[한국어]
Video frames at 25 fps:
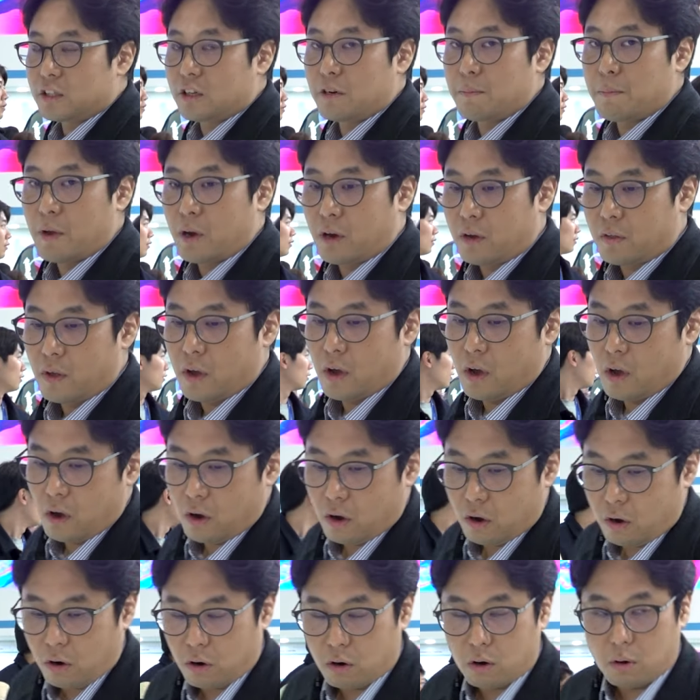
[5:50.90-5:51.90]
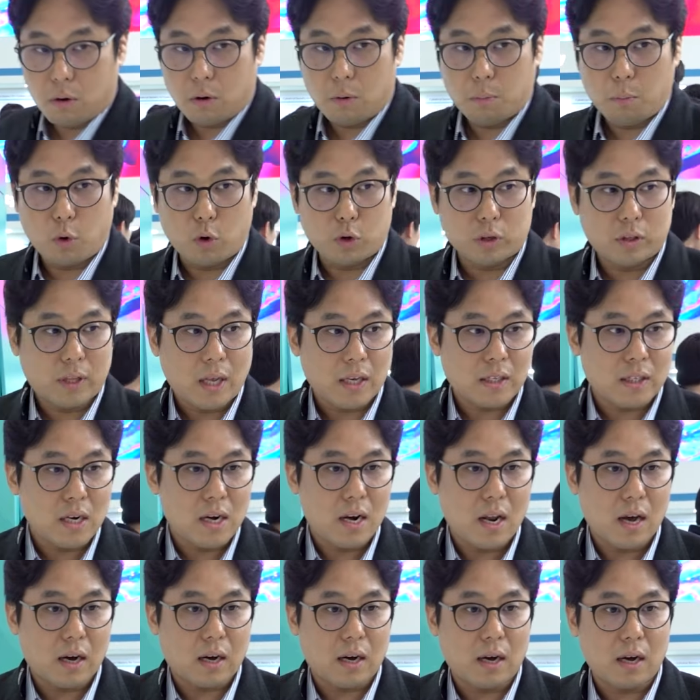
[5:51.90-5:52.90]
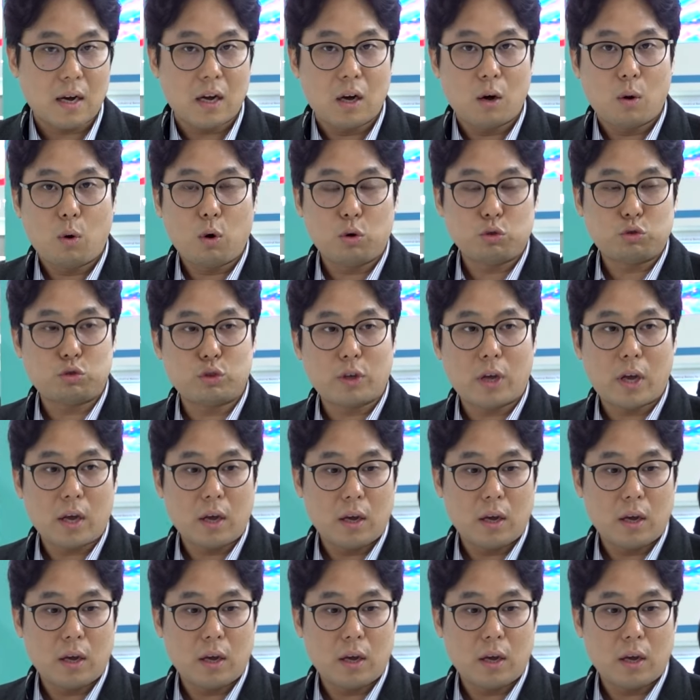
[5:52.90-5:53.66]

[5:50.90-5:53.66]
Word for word: 들면 뭐 테슬라가 호주에